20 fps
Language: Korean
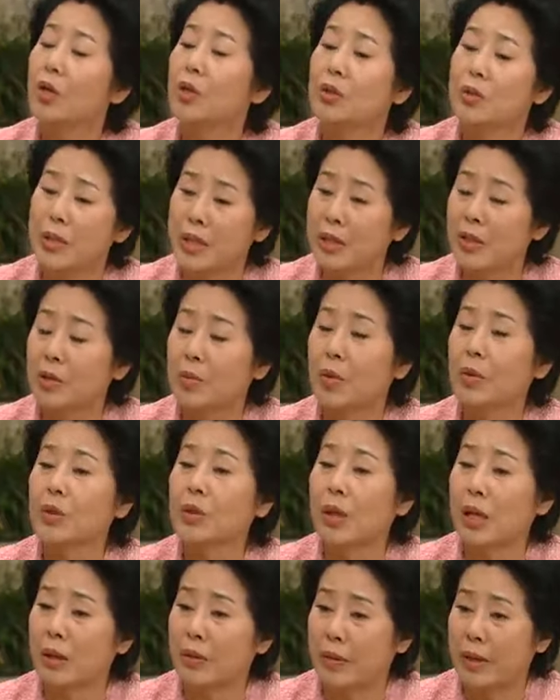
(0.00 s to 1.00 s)
열흘 뒤에는 그럼
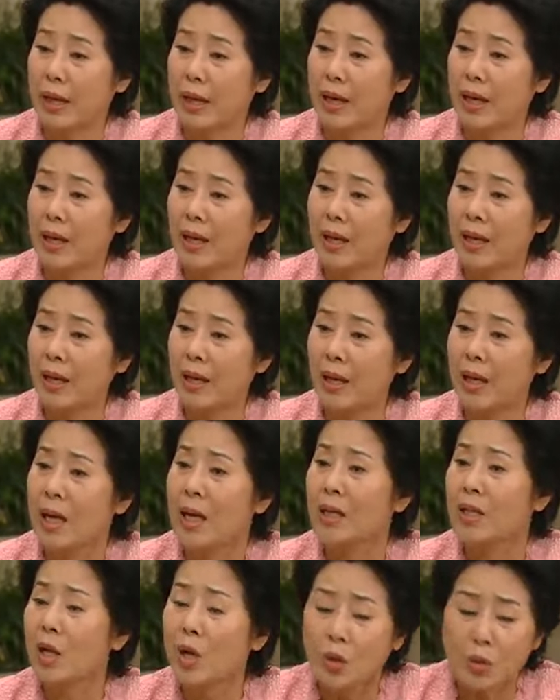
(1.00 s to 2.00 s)
어떡할 거야?
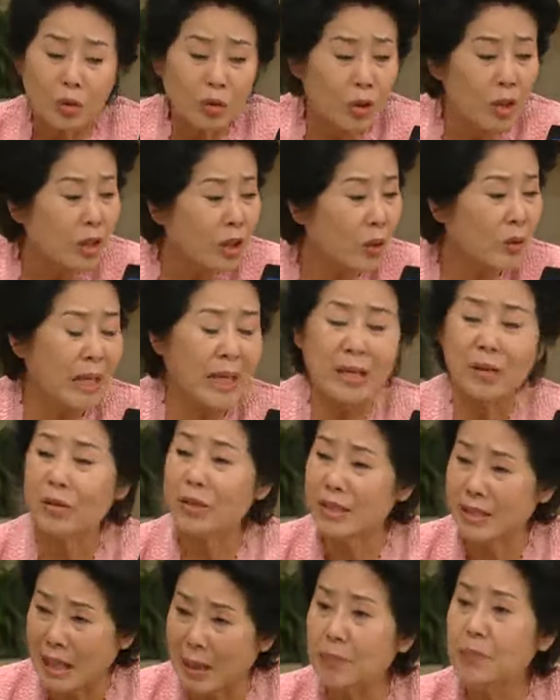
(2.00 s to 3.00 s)
결국 들통나는
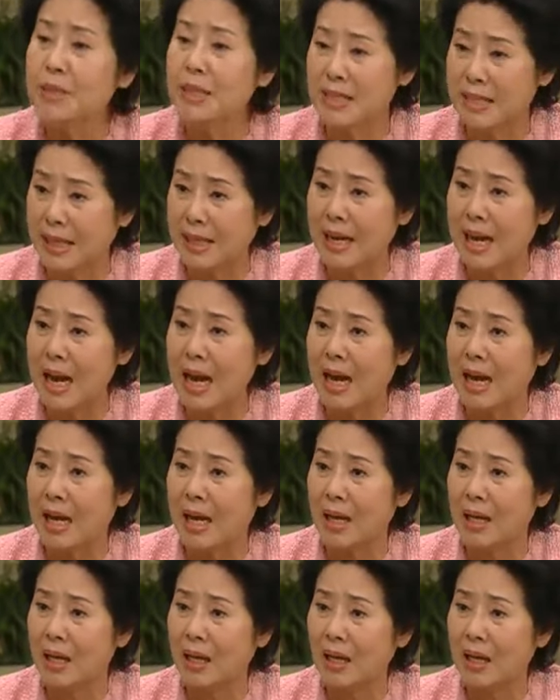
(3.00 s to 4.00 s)
건 시간
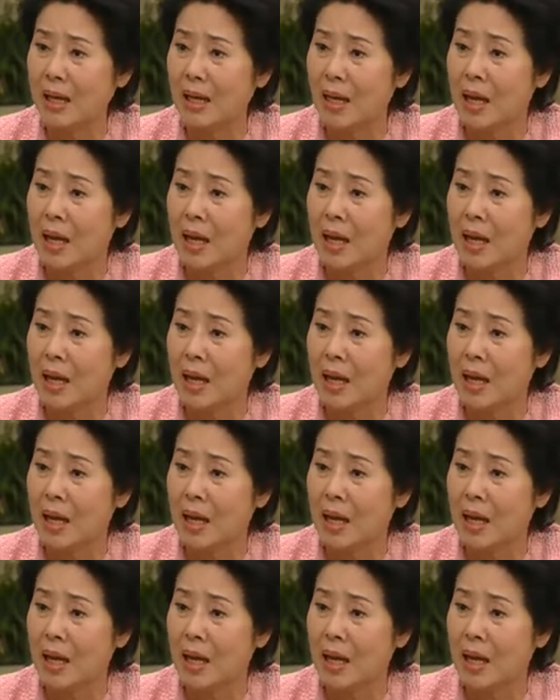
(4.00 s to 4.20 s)
문제잖아.